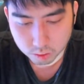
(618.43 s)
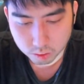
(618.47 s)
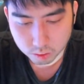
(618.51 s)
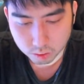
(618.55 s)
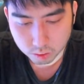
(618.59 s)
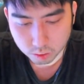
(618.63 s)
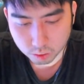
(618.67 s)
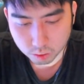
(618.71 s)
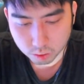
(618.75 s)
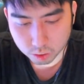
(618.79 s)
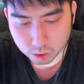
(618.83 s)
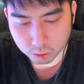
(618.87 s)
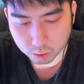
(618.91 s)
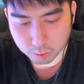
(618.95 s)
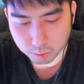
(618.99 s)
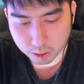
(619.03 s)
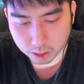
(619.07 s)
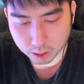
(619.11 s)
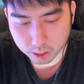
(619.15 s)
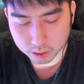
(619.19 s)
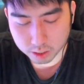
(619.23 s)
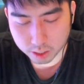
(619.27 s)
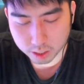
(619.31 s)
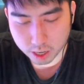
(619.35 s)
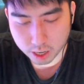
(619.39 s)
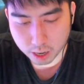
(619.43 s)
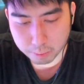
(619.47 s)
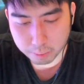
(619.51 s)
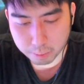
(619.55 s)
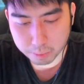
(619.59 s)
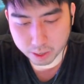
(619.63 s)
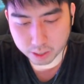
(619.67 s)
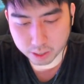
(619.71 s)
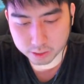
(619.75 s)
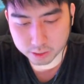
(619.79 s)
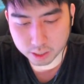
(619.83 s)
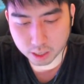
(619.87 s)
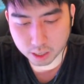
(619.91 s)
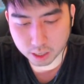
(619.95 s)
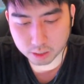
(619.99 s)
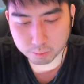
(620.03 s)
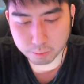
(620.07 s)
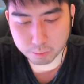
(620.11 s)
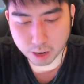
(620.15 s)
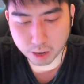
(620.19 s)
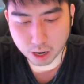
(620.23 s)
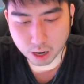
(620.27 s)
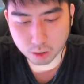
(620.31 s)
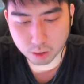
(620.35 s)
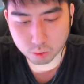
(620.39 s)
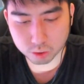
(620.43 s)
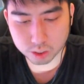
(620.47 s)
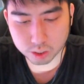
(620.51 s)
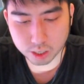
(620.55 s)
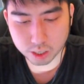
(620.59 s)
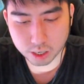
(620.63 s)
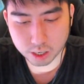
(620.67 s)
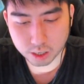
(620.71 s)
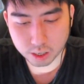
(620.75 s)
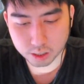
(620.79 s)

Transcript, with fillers: Cushion bakal jadi hyper yang sangat bagus sih.